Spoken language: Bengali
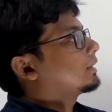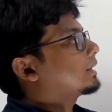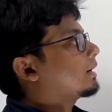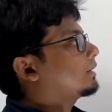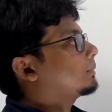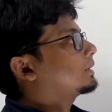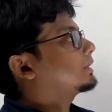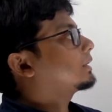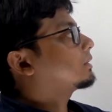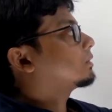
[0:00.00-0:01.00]
তাহলে আমাদের
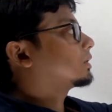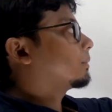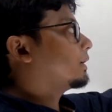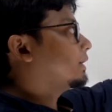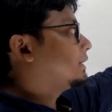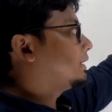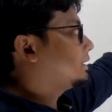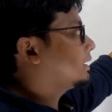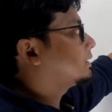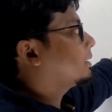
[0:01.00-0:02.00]
যেটা করতে হবে
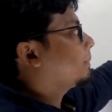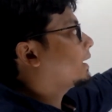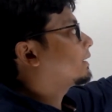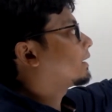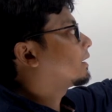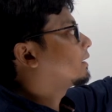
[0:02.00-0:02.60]
নিচের যে পার্টটা